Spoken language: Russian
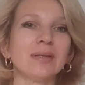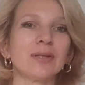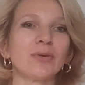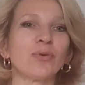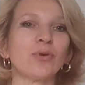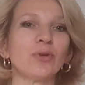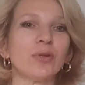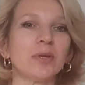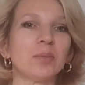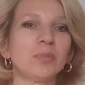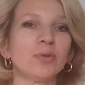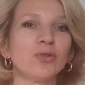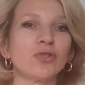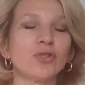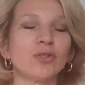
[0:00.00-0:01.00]
такой
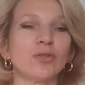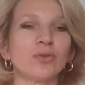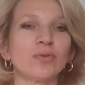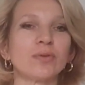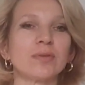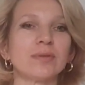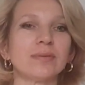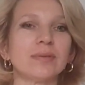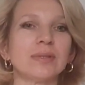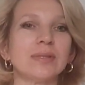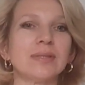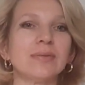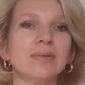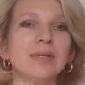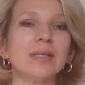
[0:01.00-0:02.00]
необычный розовый
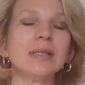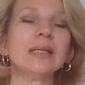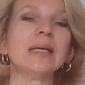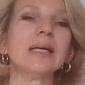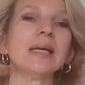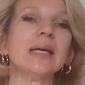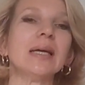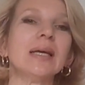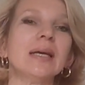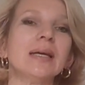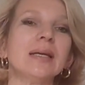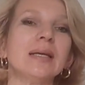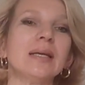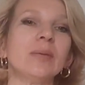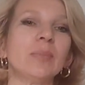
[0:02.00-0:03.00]
цвет.
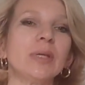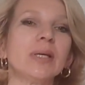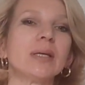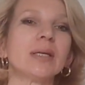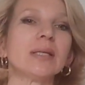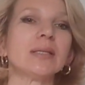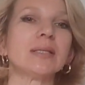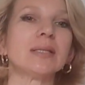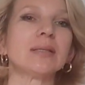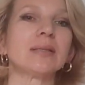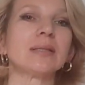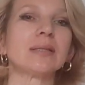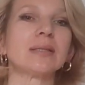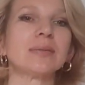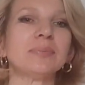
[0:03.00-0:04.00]
И мне
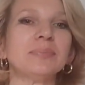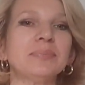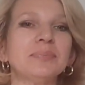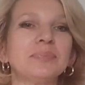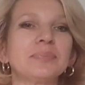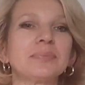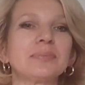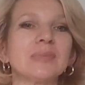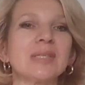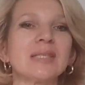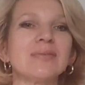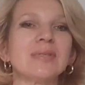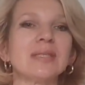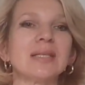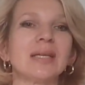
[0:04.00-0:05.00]
хотелось
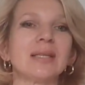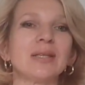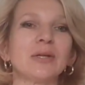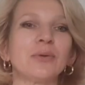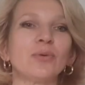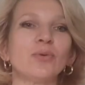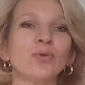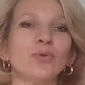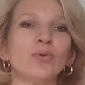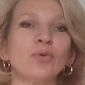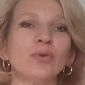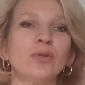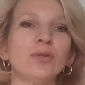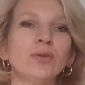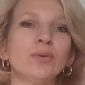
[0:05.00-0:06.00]
связать такую
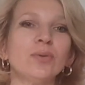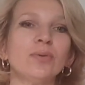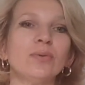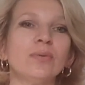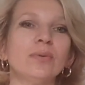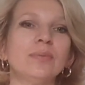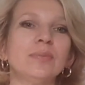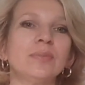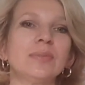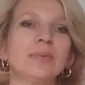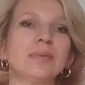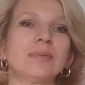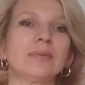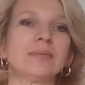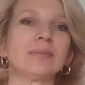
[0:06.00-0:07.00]
тунику.
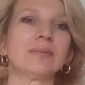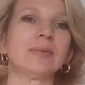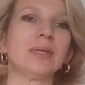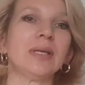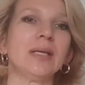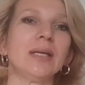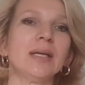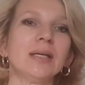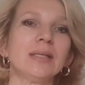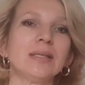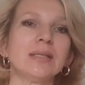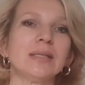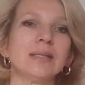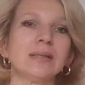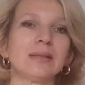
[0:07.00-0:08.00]
И я
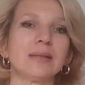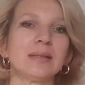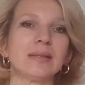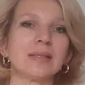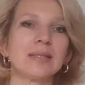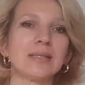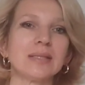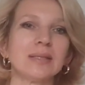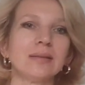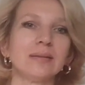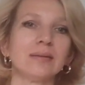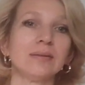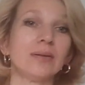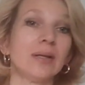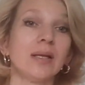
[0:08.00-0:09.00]
сделала акцент.
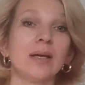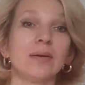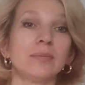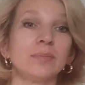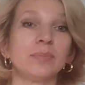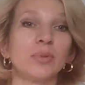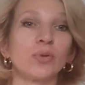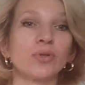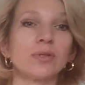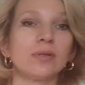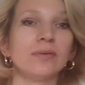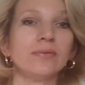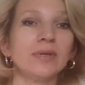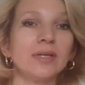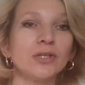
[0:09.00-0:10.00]
Она просто
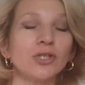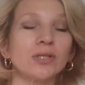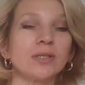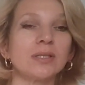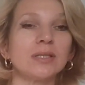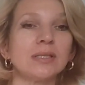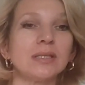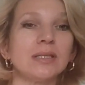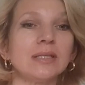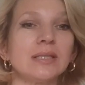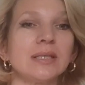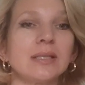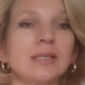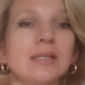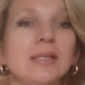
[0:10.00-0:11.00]
вяжется. Здесь
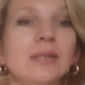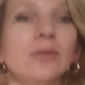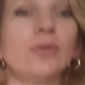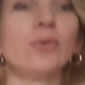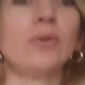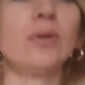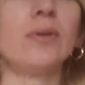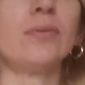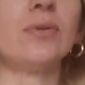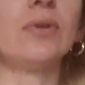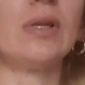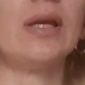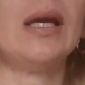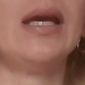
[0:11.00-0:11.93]
акцент только вот